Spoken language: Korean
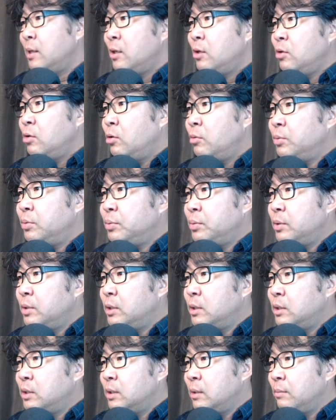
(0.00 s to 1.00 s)
이
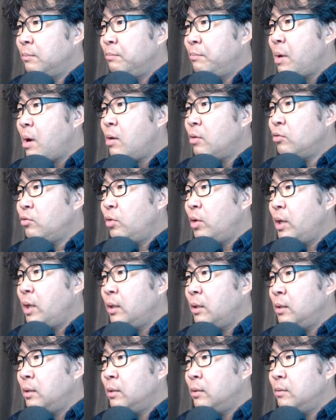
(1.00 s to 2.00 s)
부분은 이제 뻥 뚫려
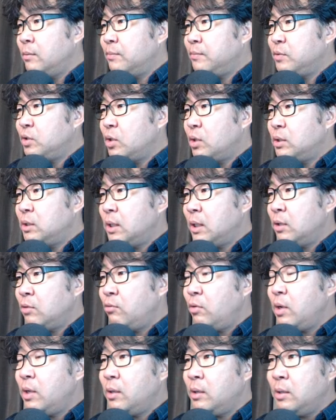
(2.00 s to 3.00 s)
있는 천장이
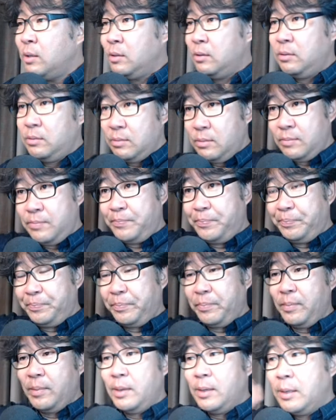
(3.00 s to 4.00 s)
뚫려 있는
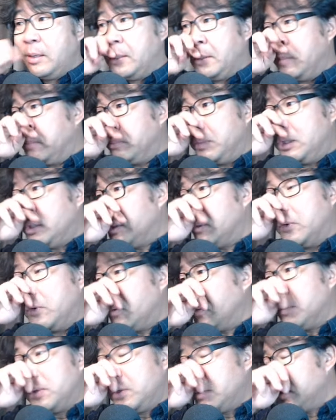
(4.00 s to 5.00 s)
빛이 오고
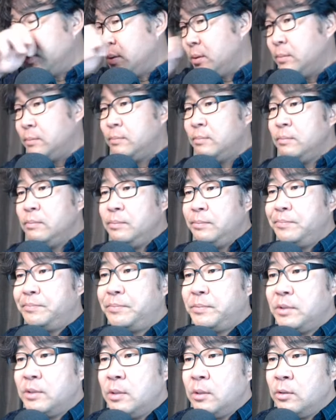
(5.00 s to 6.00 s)
그런 거죠.
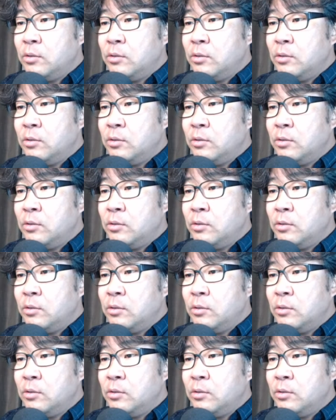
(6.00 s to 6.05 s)
그런